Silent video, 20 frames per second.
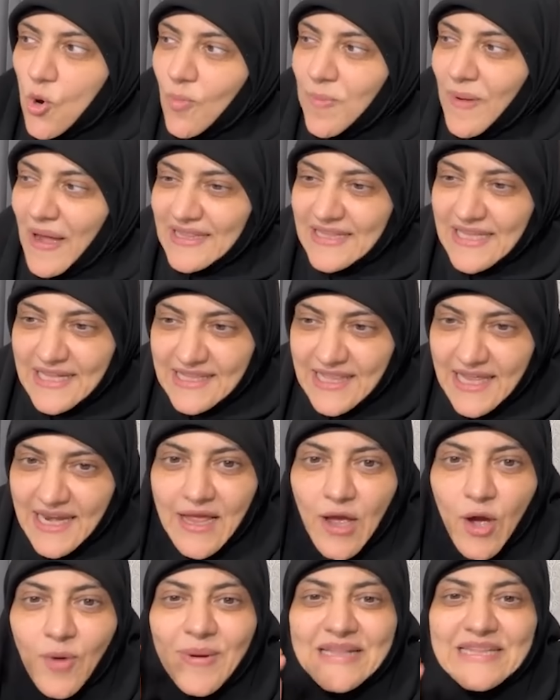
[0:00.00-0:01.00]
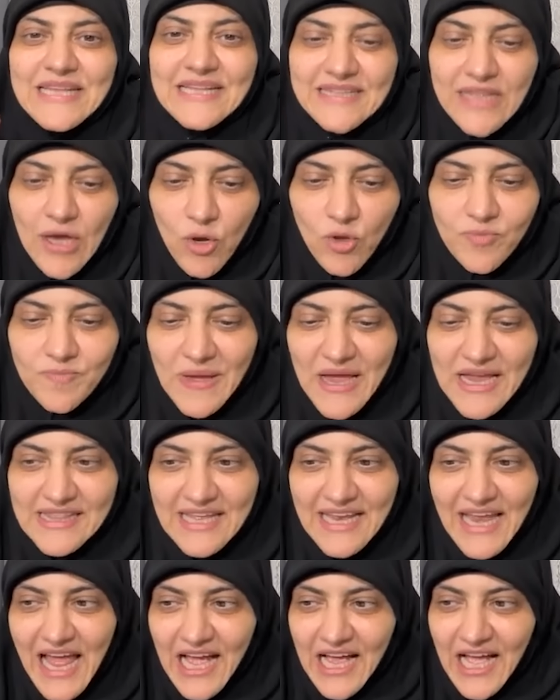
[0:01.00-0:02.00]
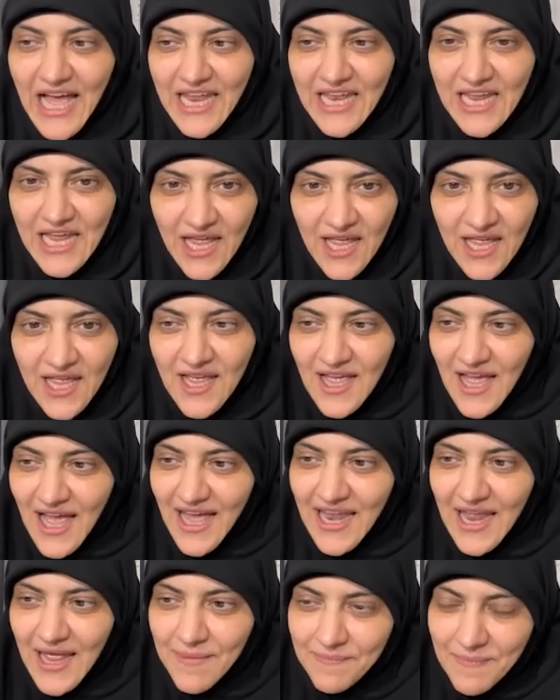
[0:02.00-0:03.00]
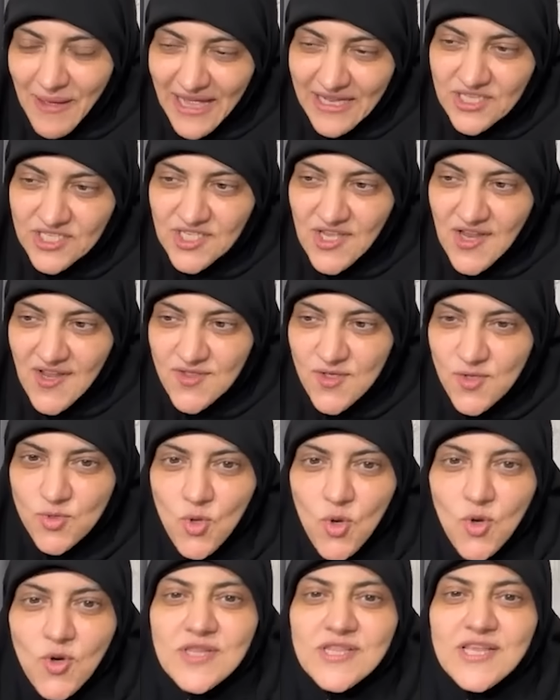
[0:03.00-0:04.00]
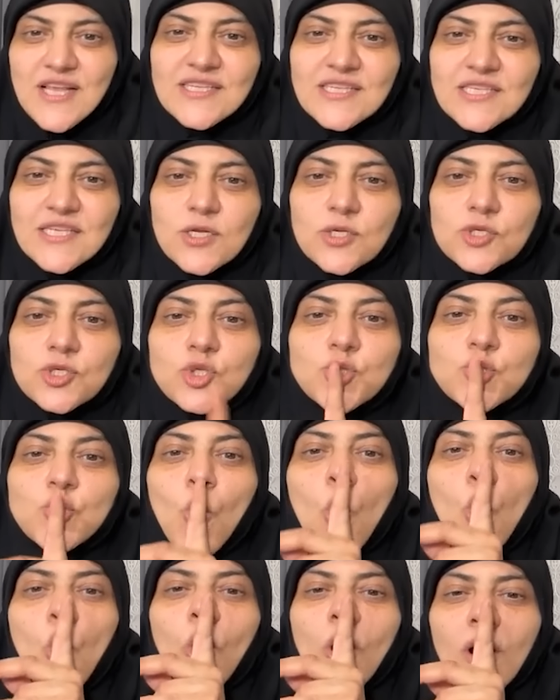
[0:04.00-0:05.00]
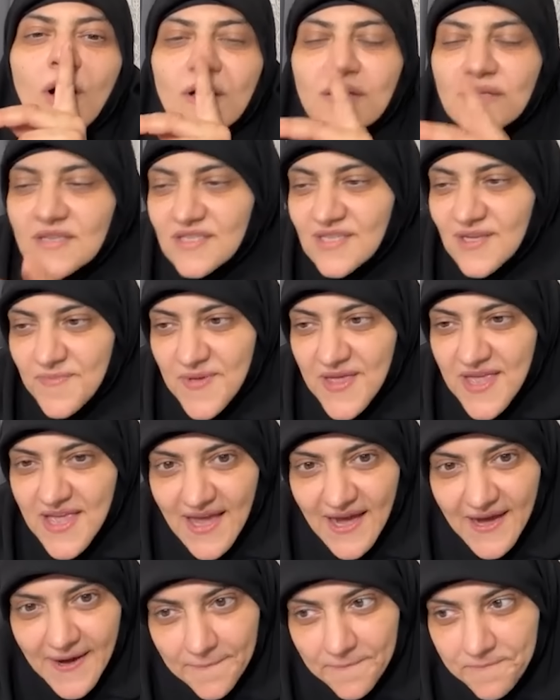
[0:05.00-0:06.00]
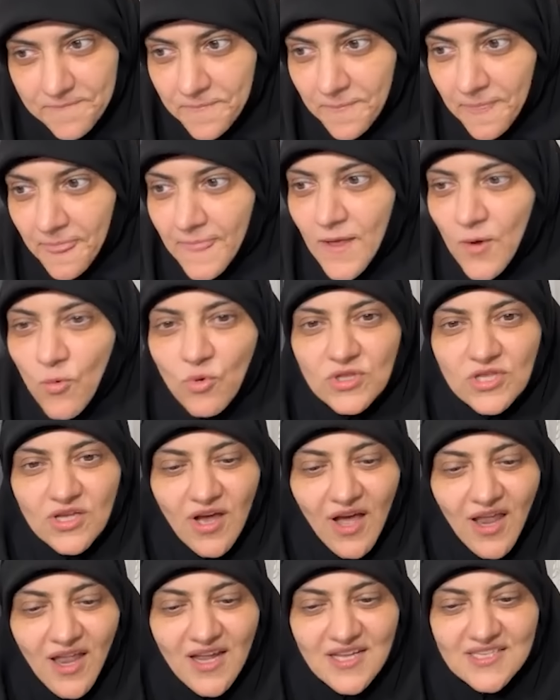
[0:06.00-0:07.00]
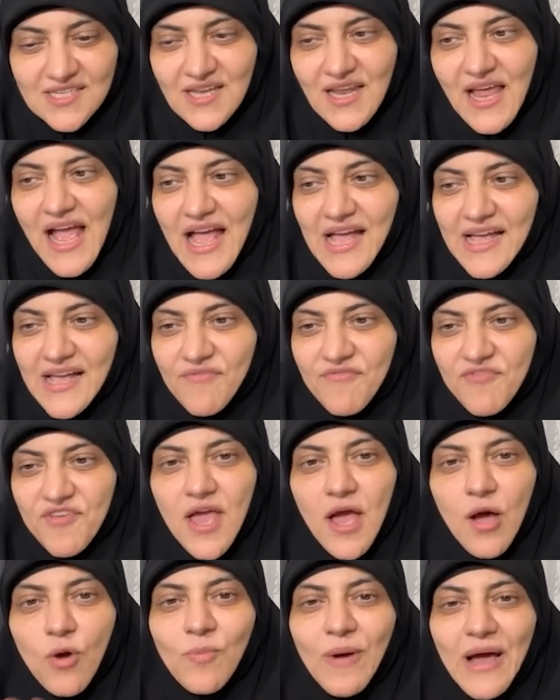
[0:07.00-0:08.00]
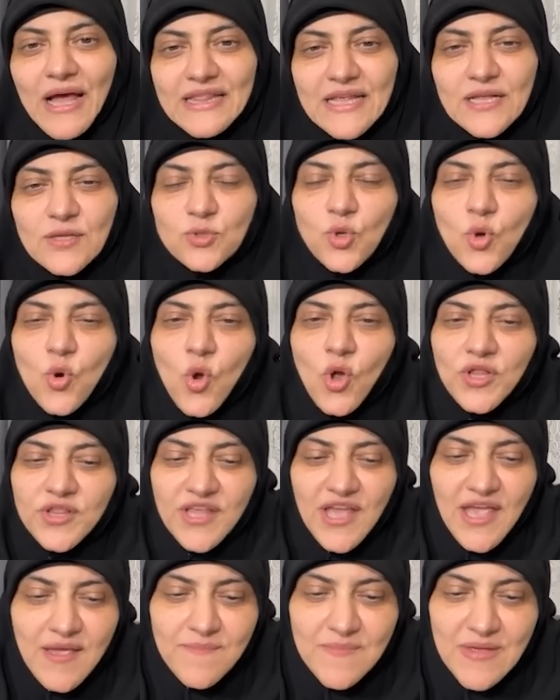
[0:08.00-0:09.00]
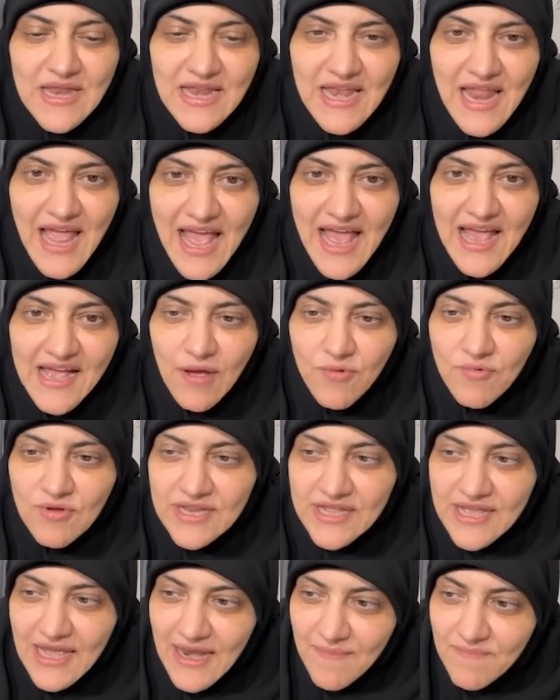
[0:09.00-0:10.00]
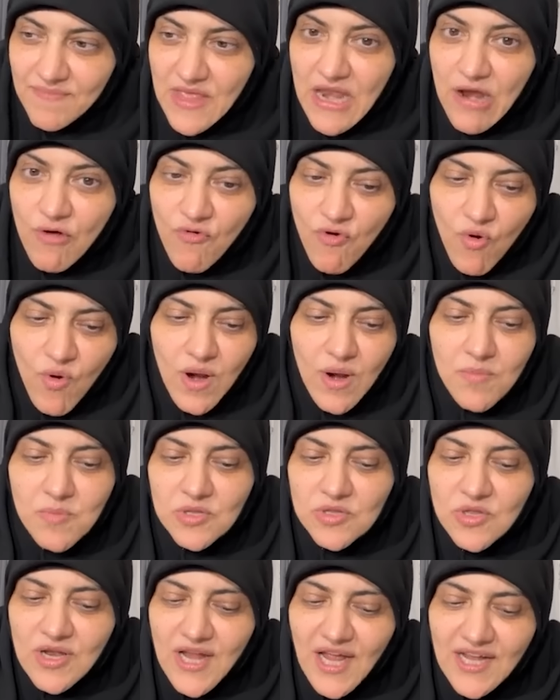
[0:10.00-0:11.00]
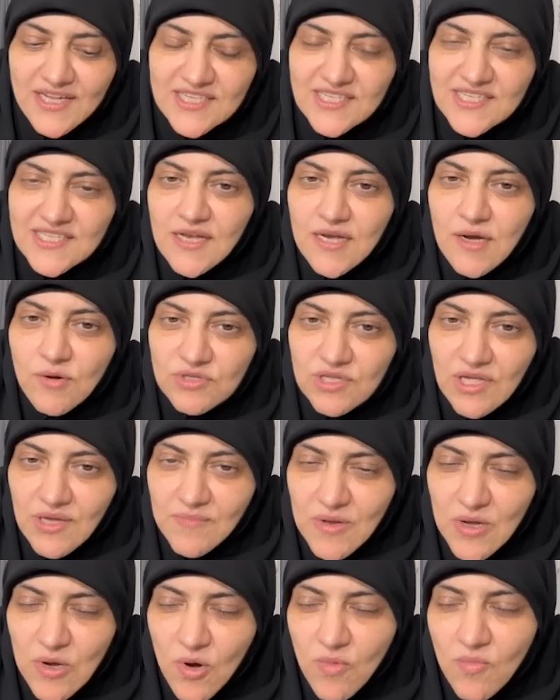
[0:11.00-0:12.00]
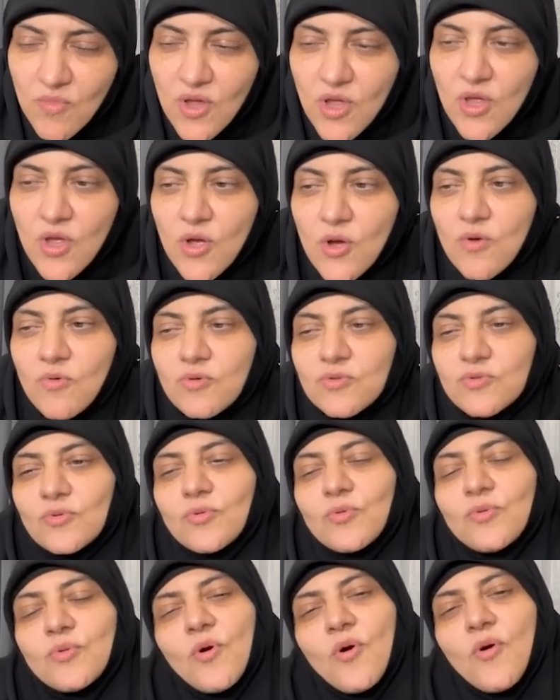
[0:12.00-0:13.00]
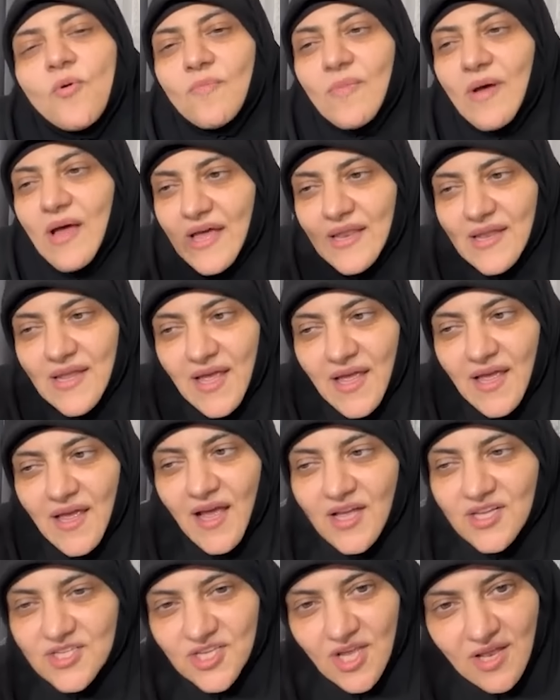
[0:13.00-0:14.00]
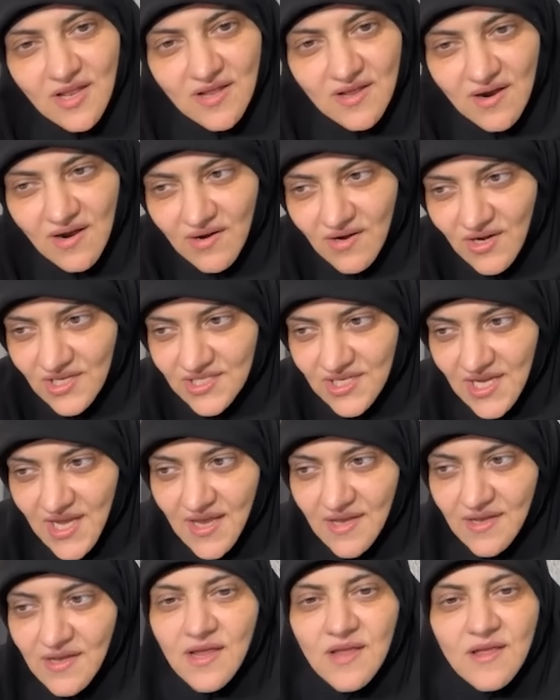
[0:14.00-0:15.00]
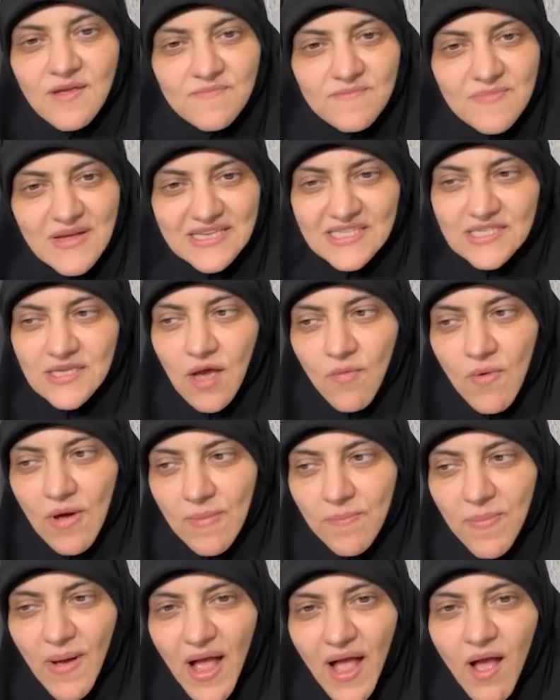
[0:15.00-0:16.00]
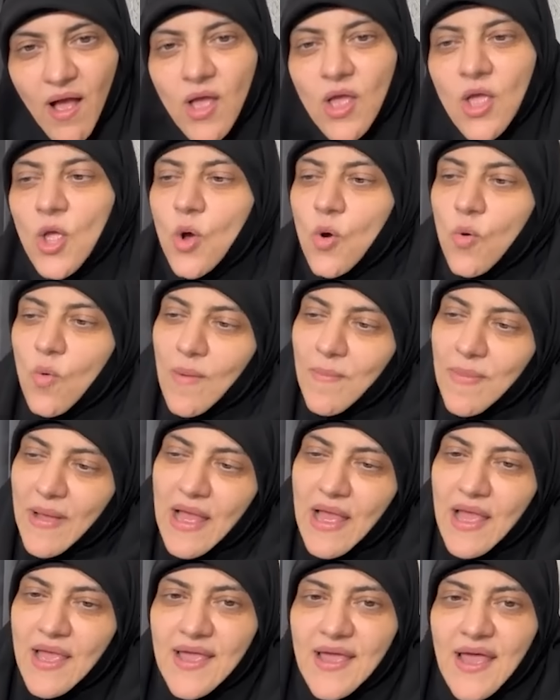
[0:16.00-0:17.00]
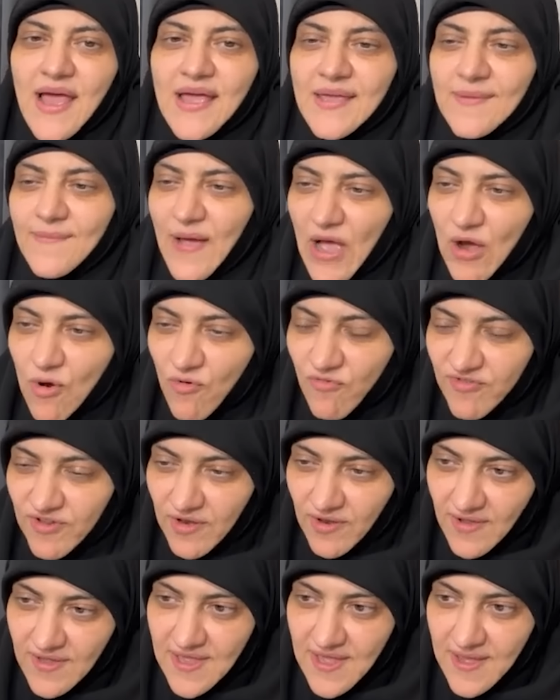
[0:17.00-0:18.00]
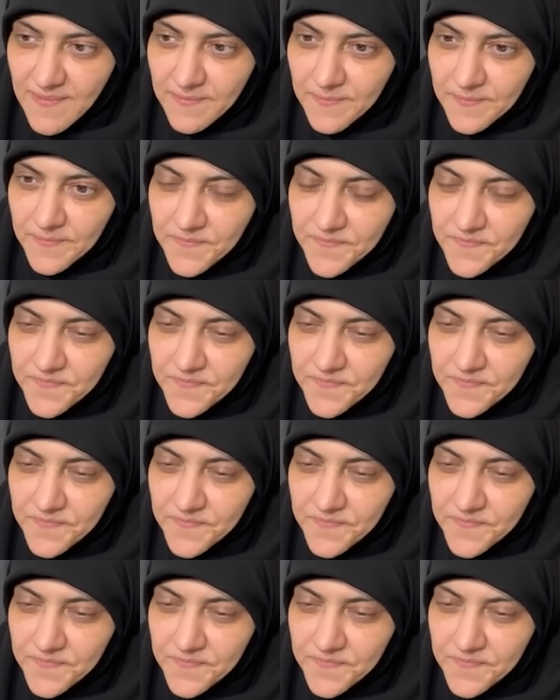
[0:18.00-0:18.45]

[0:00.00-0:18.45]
وبعدين ترجع وبعدين تاخد بقية الحاجة على على بعد صلاة الظهر تنزل السوق تبيع وتخلص الحاجة فيها وبعدين تروح تعمل الحاجة والكلام ده لو هو رمضان هتستنى وتعملهم وتقول لهم أنا هصلي ركعتين بس أو أربعة وأبقى إيه أجي معاكم في القيام